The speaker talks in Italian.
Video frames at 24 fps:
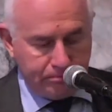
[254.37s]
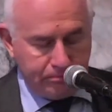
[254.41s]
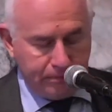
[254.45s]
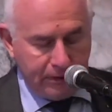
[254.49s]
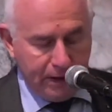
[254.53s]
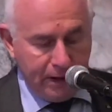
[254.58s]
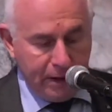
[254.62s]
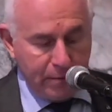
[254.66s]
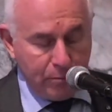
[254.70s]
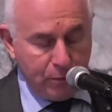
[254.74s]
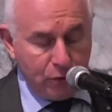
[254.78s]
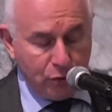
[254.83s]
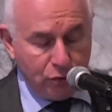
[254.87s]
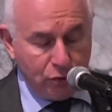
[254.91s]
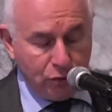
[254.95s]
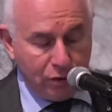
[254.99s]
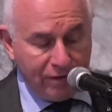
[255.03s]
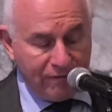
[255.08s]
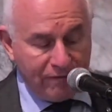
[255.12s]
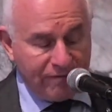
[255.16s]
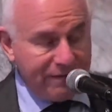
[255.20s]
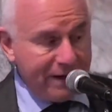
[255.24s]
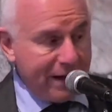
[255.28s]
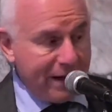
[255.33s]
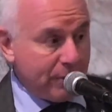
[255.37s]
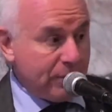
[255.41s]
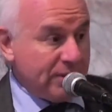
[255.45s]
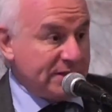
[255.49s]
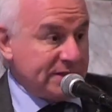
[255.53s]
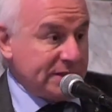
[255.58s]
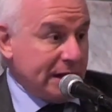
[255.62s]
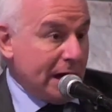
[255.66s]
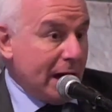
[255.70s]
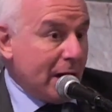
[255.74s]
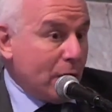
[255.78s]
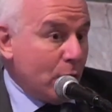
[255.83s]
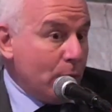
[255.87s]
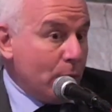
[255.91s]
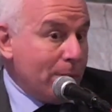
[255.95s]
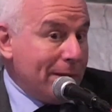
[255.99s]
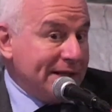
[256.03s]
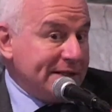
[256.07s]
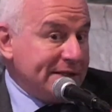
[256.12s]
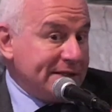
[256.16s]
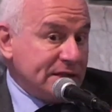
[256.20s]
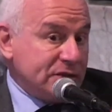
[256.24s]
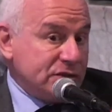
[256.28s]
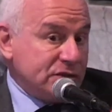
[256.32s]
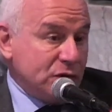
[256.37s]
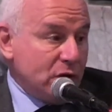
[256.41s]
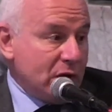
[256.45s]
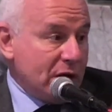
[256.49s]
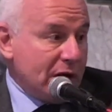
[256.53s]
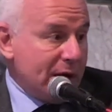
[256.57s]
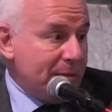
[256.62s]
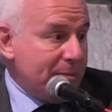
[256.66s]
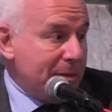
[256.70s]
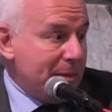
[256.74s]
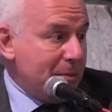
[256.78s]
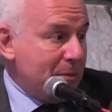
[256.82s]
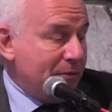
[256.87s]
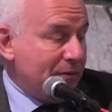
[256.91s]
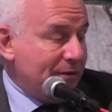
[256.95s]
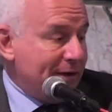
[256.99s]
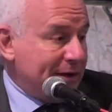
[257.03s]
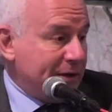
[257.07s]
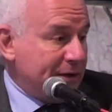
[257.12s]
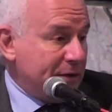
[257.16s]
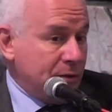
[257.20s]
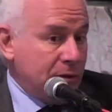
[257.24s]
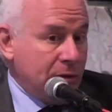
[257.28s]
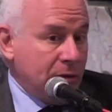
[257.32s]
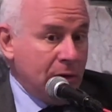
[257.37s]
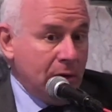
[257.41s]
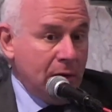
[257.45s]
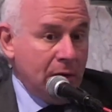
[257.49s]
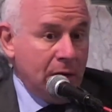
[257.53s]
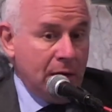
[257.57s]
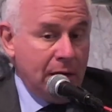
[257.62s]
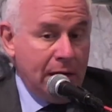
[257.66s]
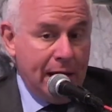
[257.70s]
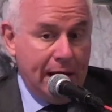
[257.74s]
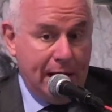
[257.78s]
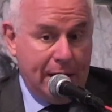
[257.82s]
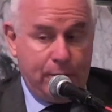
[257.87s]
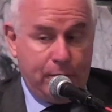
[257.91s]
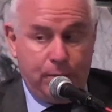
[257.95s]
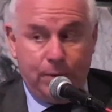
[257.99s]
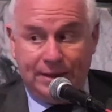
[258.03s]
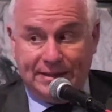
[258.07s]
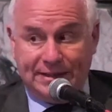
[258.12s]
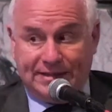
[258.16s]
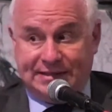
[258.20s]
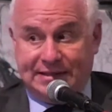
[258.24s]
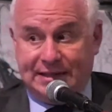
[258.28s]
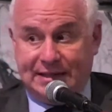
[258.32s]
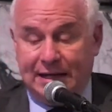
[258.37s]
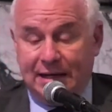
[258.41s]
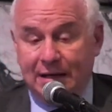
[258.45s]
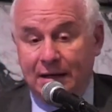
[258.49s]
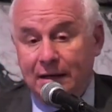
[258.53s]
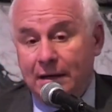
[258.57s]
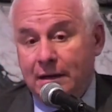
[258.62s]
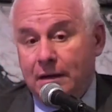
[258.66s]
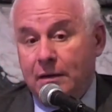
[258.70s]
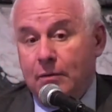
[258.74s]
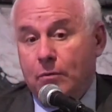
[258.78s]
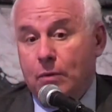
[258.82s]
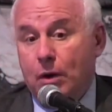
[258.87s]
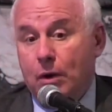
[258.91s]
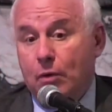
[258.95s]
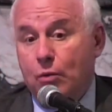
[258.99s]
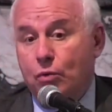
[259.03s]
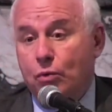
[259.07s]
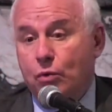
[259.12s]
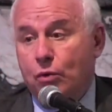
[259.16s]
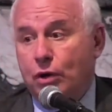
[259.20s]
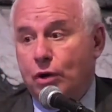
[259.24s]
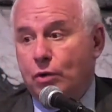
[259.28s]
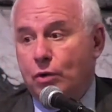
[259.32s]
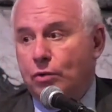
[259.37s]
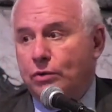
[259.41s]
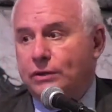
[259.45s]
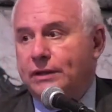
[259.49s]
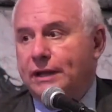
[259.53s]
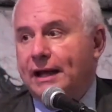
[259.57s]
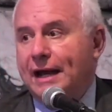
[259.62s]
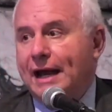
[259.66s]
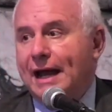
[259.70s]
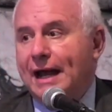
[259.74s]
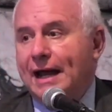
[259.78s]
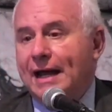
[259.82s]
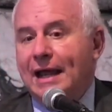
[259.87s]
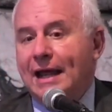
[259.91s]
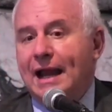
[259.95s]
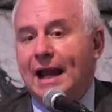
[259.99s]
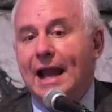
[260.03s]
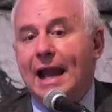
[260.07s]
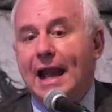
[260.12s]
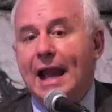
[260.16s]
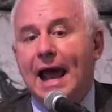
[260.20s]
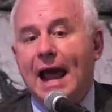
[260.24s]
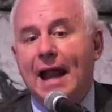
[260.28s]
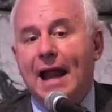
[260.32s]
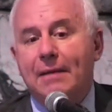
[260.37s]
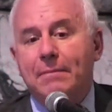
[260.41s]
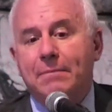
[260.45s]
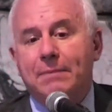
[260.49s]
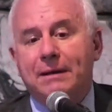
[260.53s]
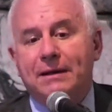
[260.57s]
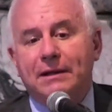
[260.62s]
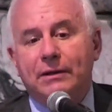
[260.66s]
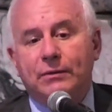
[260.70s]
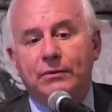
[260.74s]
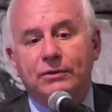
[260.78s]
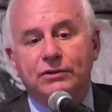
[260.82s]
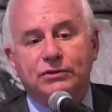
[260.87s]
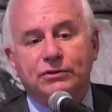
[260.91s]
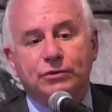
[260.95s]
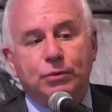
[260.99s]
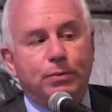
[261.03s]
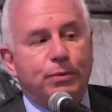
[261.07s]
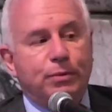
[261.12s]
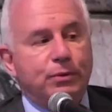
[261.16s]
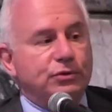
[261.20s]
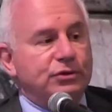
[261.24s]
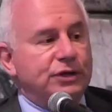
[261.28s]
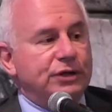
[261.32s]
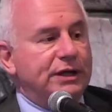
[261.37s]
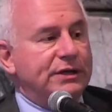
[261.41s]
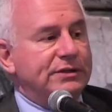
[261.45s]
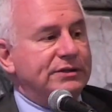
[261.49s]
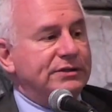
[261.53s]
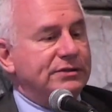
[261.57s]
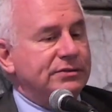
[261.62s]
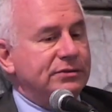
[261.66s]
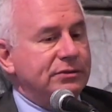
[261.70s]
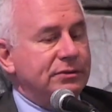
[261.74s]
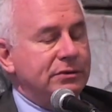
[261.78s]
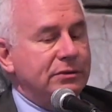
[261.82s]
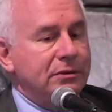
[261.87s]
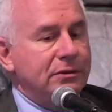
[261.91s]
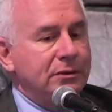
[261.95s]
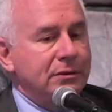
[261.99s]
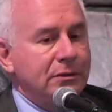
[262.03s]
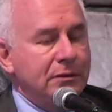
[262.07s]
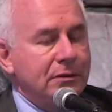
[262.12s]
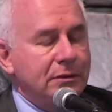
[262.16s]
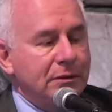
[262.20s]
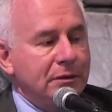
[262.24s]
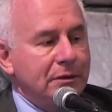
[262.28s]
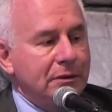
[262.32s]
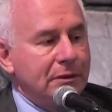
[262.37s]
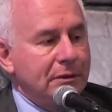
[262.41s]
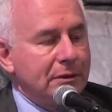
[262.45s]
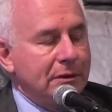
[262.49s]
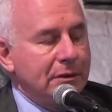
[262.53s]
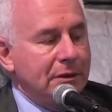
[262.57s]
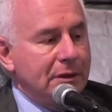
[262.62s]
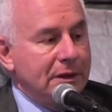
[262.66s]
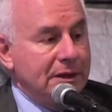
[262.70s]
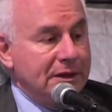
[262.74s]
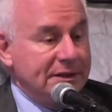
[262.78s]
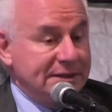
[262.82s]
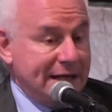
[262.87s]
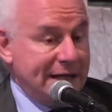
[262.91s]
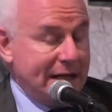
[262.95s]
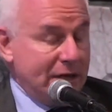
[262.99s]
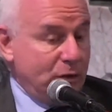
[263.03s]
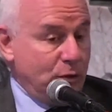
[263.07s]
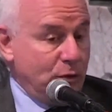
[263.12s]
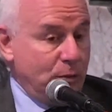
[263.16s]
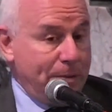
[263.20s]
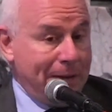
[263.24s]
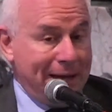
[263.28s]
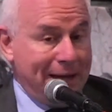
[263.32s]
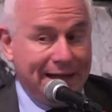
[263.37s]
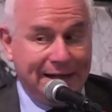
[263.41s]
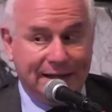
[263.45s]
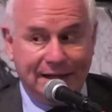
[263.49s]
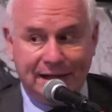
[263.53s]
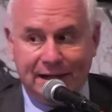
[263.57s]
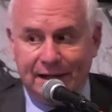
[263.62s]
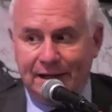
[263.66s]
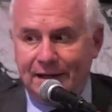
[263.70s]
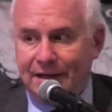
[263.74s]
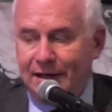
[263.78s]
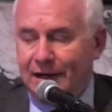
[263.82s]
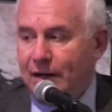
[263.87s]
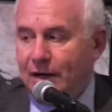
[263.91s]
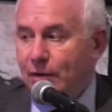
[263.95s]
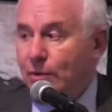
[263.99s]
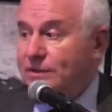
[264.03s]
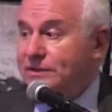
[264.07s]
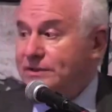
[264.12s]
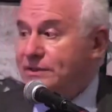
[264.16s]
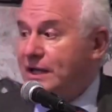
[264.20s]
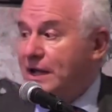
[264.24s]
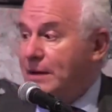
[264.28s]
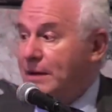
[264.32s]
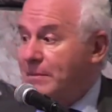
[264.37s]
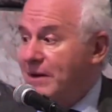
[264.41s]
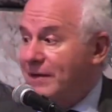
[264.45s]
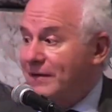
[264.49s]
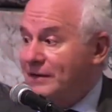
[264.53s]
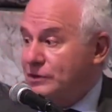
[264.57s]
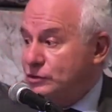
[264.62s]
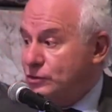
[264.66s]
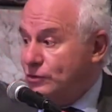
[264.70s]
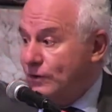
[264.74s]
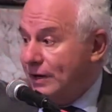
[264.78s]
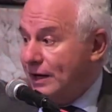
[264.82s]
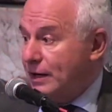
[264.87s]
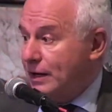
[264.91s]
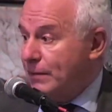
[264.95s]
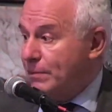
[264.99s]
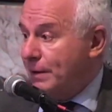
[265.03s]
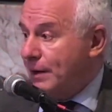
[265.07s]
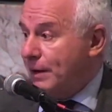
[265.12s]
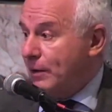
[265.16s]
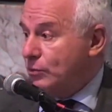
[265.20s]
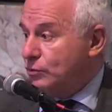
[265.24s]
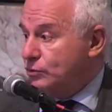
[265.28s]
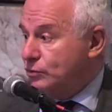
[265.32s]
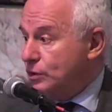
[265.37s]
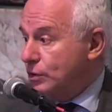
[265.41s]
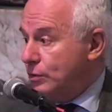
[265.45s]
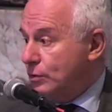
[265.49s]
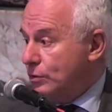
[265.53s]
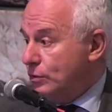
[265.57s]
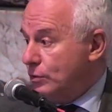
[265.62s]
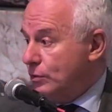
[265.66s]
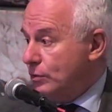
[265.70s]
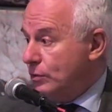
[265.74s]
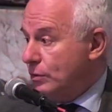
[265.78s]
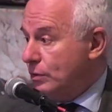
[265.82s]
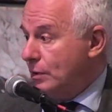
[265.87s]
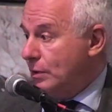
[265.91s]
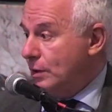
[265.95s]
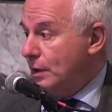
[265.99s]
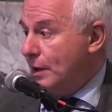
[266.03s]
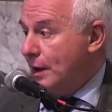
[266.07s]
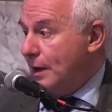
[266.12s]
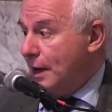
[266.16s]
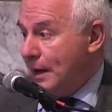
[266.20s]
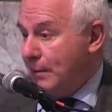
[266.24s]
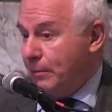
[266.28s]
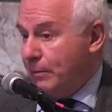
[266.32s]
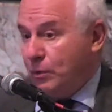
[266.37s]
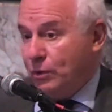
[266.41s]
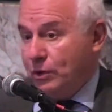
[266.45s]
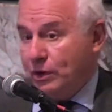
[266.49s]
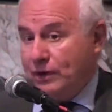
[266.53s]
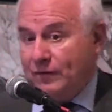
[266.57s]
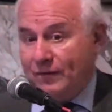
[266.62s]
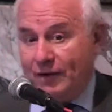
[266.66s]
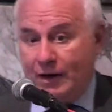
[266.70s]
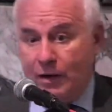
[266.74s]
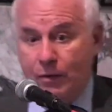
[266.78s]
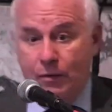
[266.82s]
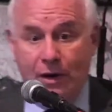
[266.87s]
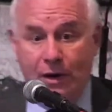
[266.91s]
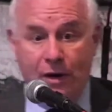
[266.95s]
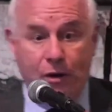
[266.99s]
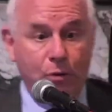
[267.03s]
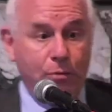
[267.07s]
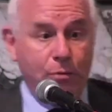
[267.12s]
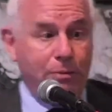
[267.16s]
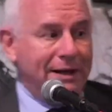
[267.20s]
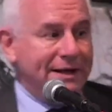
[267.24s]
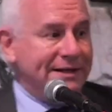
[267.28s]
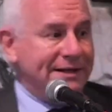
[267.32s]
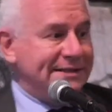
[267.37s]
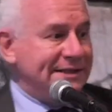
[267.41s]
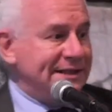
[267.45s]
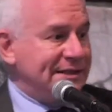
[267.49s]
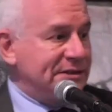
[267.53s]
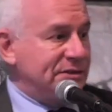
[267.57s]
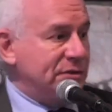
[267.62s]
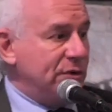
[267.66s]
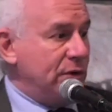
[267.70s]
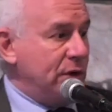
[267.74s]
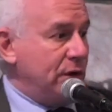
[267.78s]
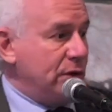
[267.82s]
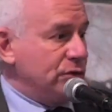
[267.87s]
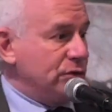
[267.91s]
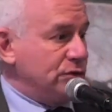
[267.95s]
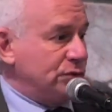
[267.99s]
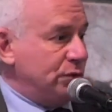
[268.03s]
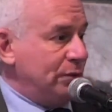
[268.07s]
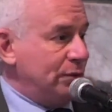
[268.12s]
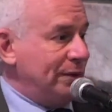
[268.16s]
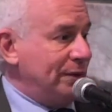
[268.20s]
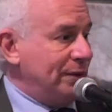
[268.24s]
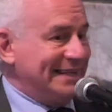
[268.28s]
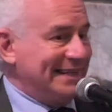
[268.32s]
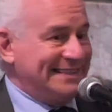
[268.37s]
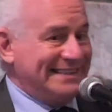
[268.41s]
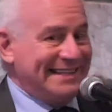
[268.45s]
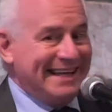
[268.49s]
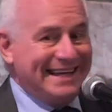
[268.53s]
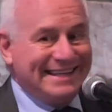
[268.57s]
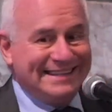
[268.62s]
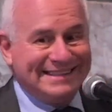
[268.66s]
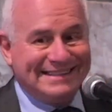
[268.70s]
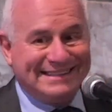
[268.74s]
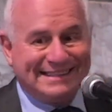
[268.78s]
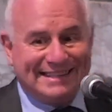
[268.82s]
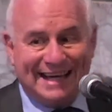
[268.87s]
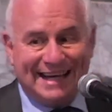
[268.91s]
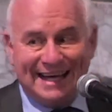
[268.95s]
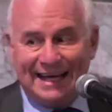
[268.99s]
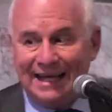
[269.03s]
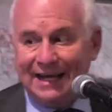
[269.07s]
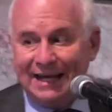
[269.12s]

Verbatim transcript: il mondo che fa è questa, la globalizzazione che abbiamo fatto è questa. Qualcuno ricorderà che all'alba di questo processo il Santo Padre, allora si chiamava Giovanni Paolo II, ammoniva che una globalizzazione costruita senza